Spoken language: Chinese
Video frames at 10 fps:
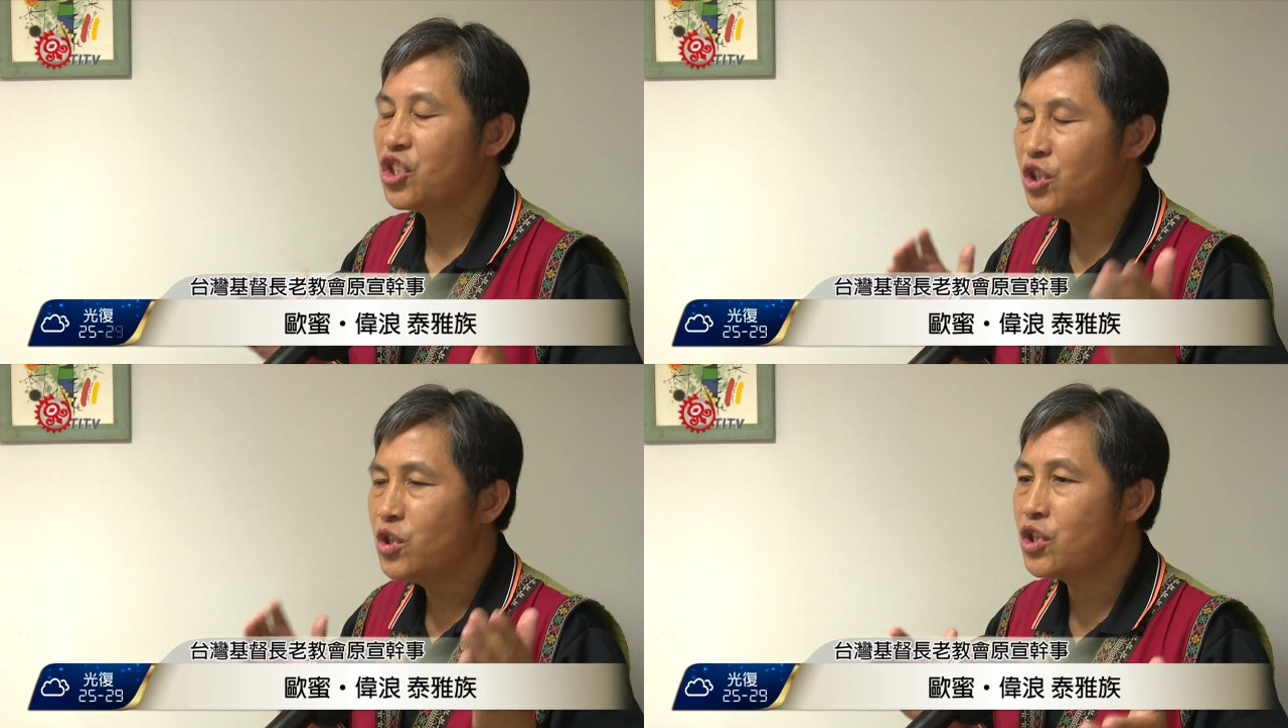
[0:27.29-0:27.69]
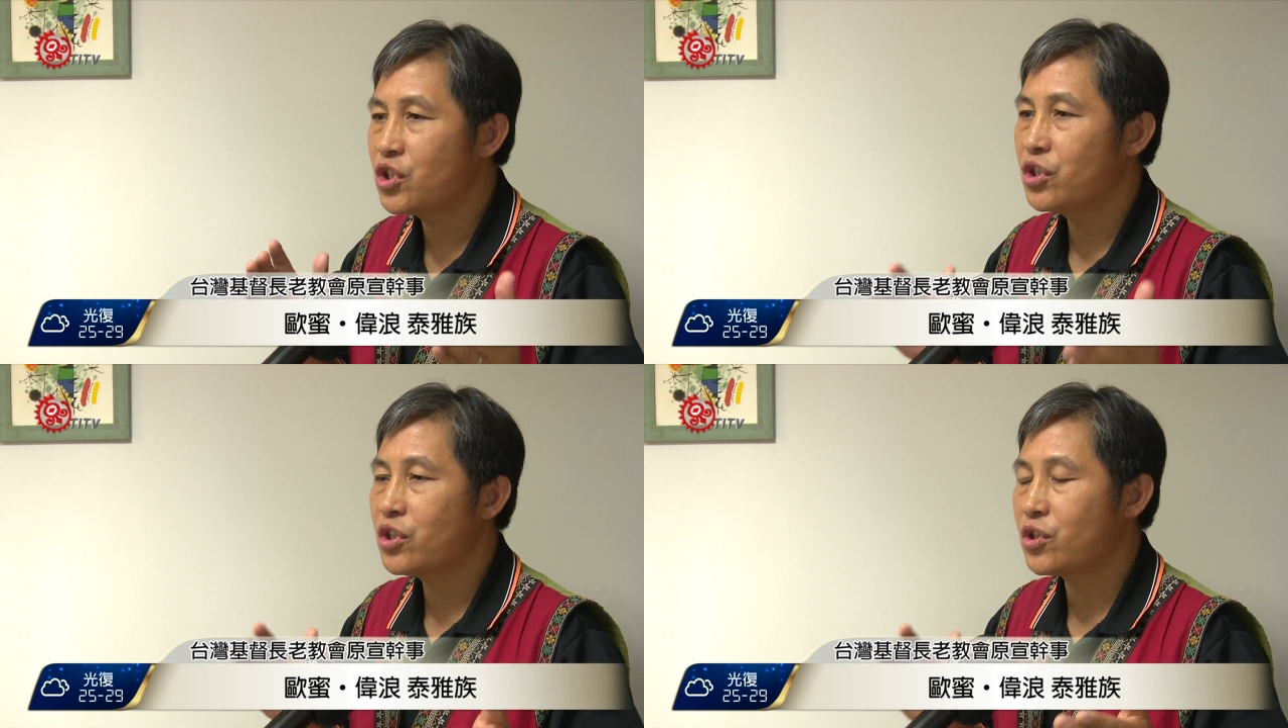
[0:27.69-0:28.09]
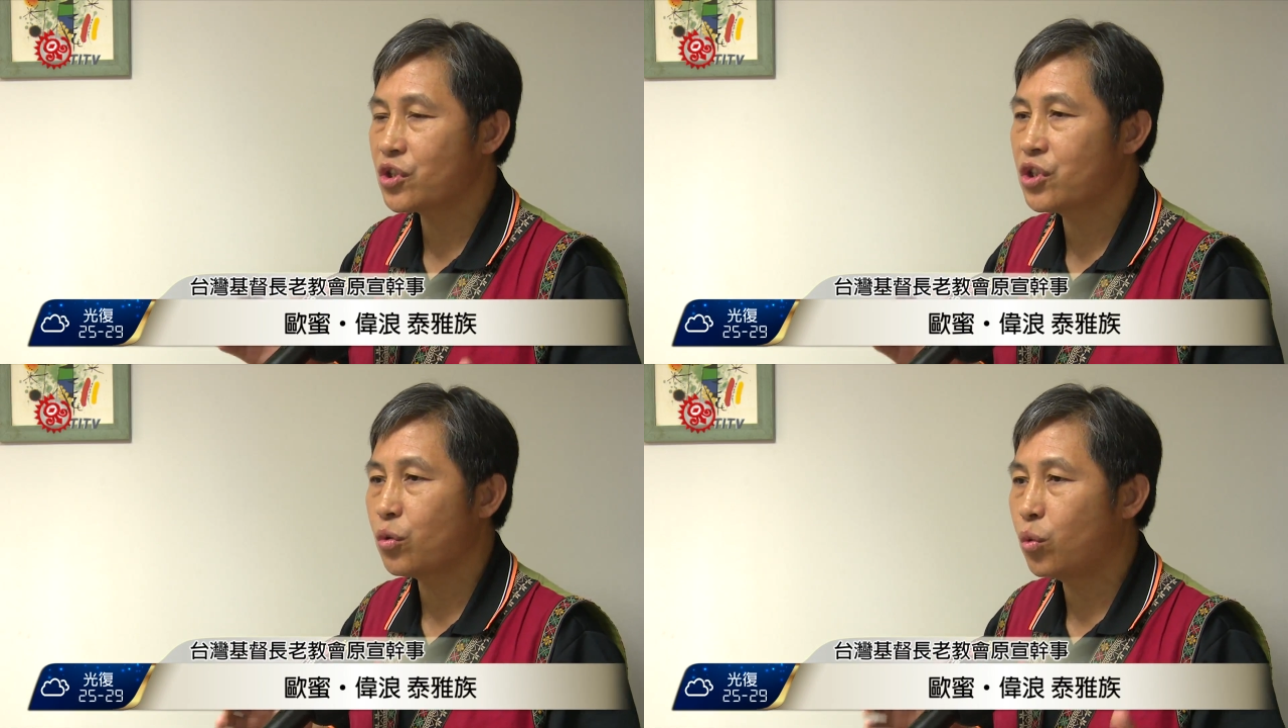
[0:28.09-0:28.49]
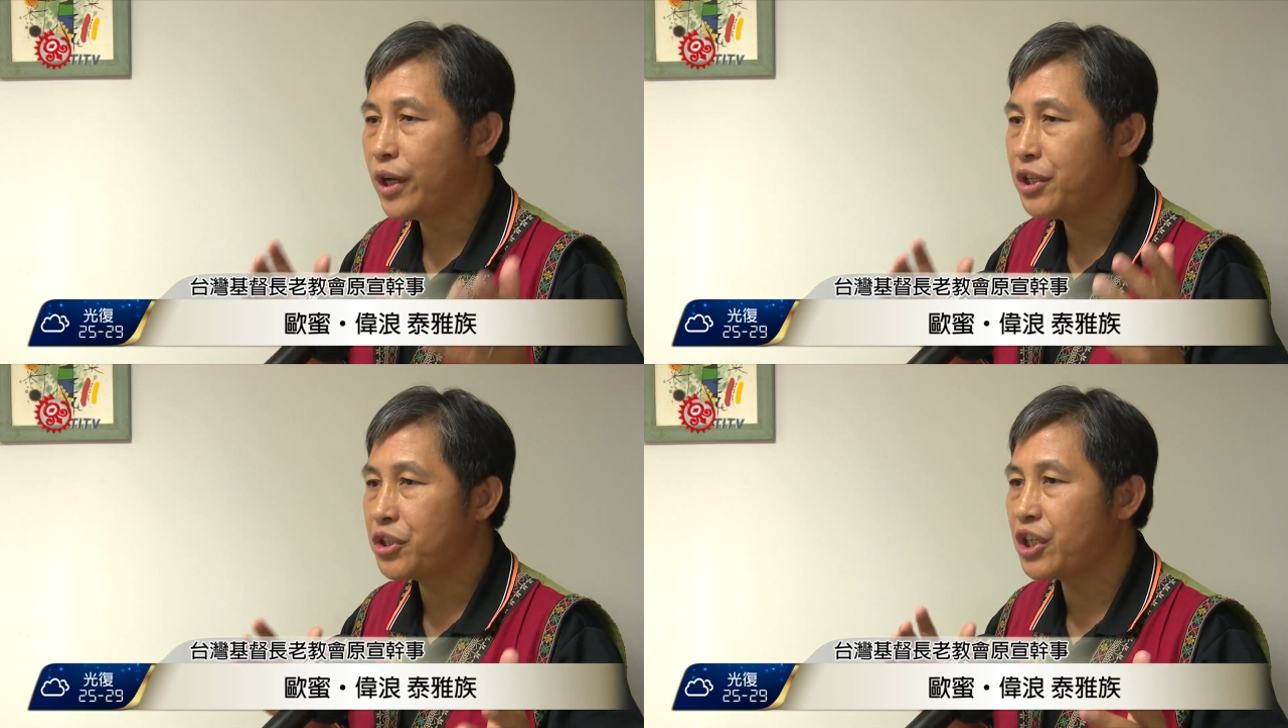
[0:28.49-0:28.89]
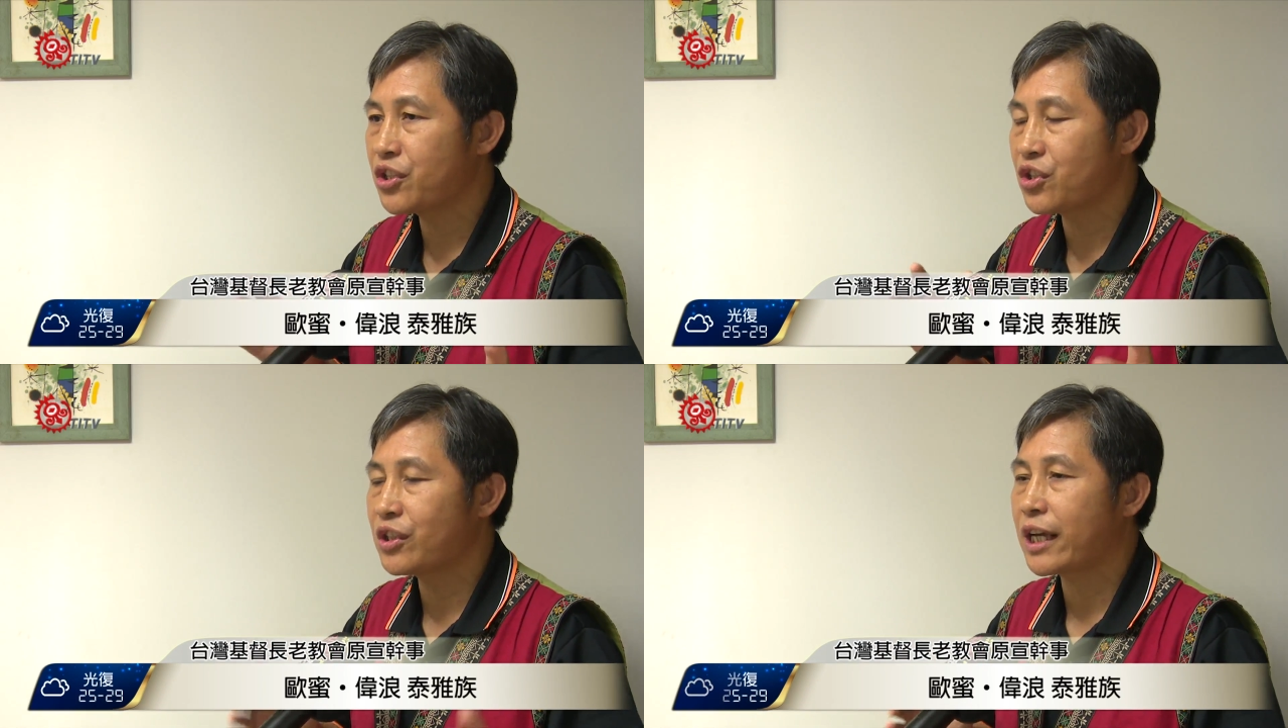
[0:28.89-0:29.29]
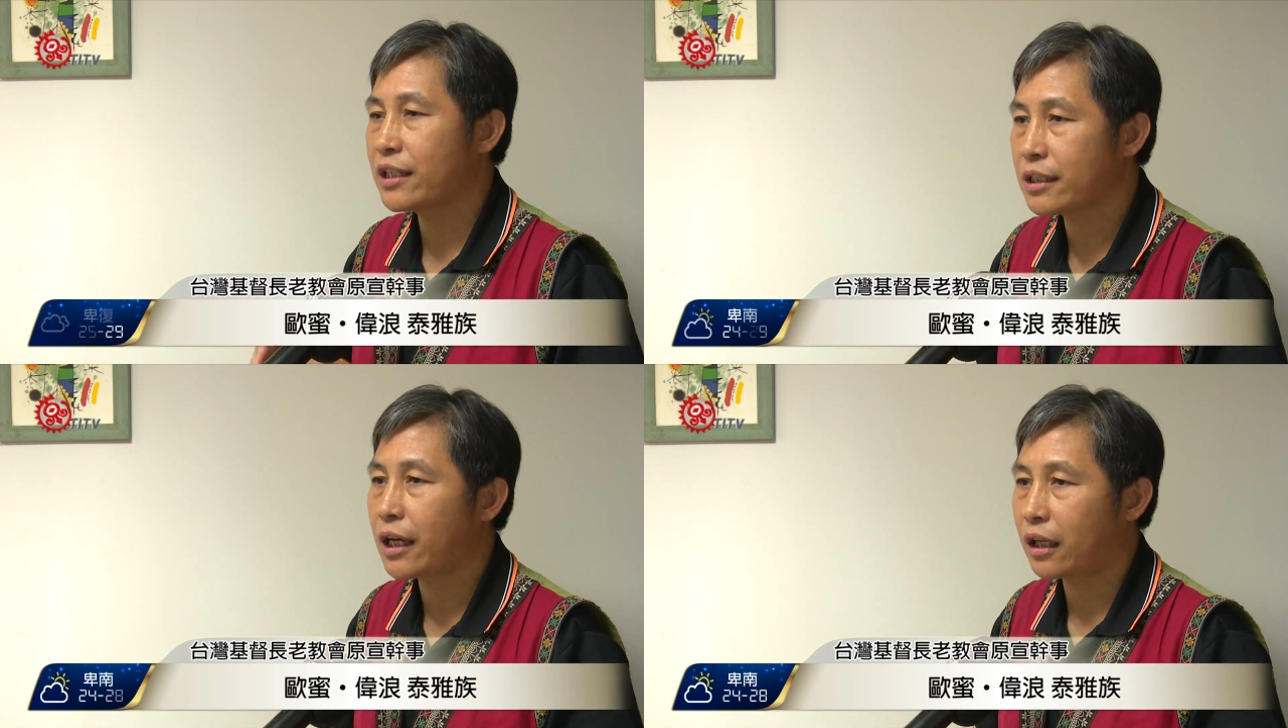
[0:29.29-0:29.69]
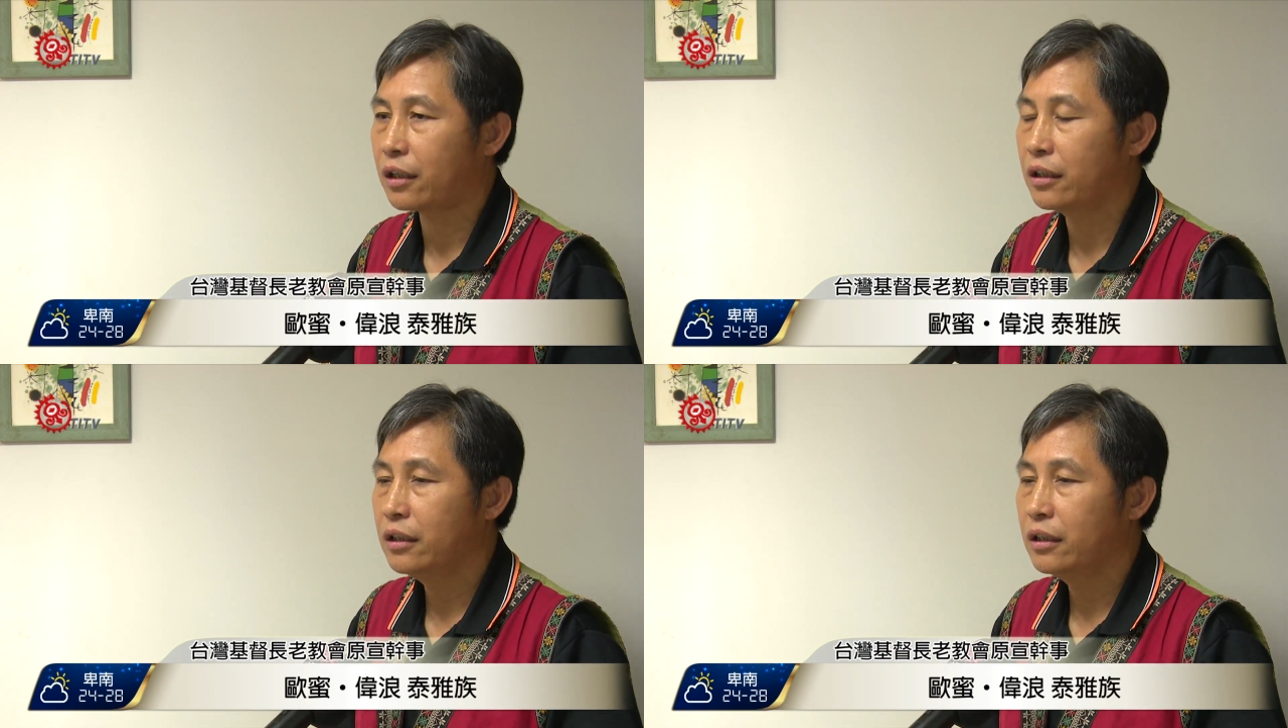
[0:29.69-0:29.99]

仅止只是威权时代下的。